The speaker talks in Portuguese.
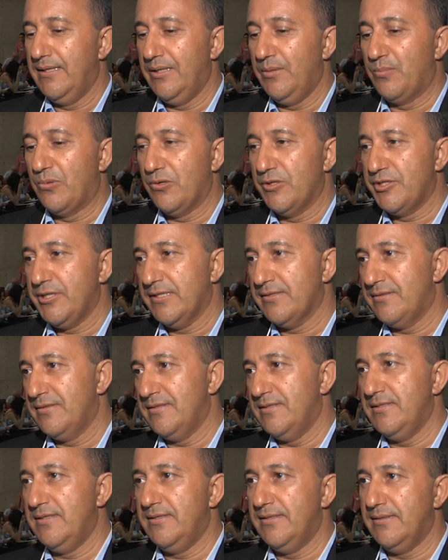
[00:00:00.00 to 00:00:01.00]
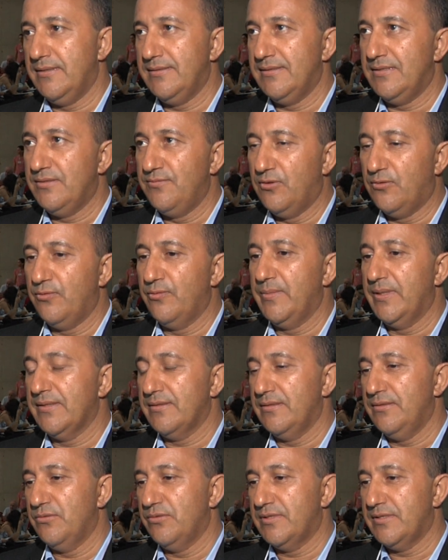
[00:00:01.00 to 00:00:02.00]
e projetos de
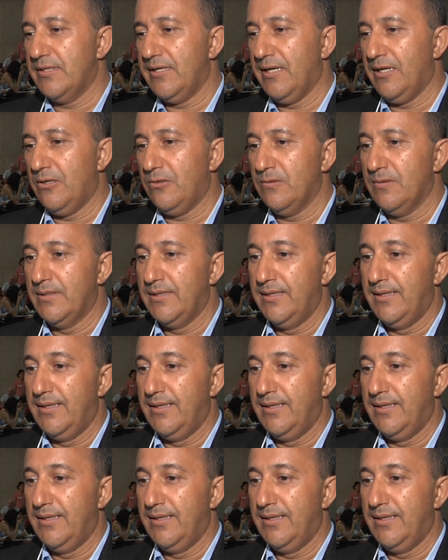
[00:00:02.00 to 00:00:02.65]
desenvolvimento industrial,